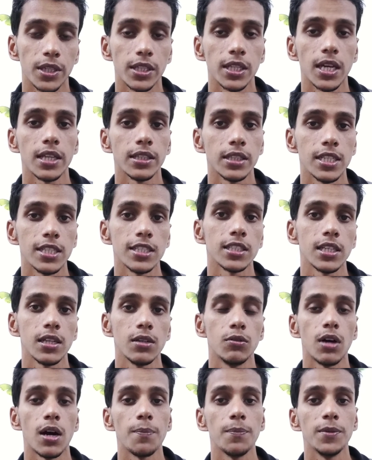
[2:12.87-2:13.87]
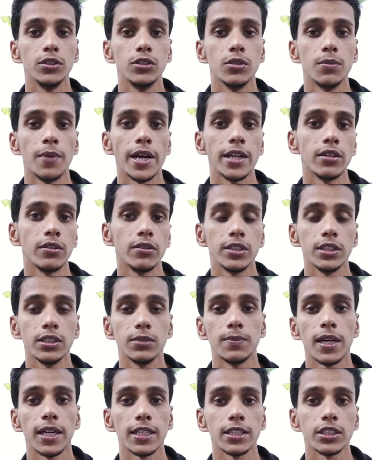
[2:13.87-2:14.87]
प्रधान देश है वहाँ पे जो
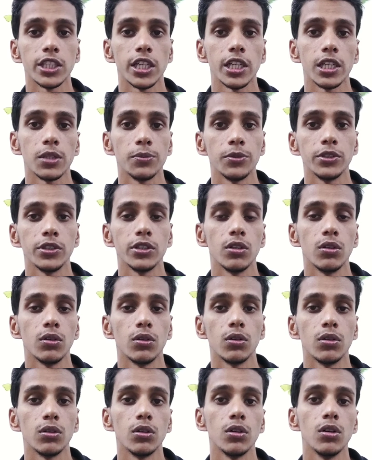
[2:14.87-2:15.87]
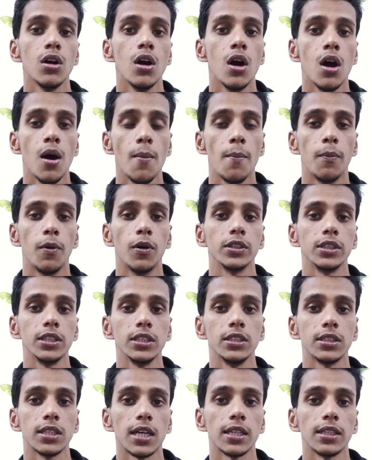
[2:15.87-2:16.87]
माइनॉरिटीज़ बाकी छः कम्युनिटी लोगों को
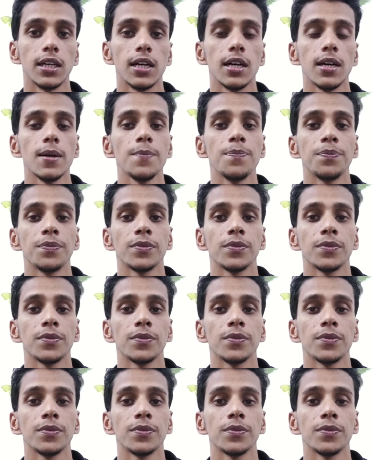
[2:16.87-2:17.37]
बहुत ही ज़्यादा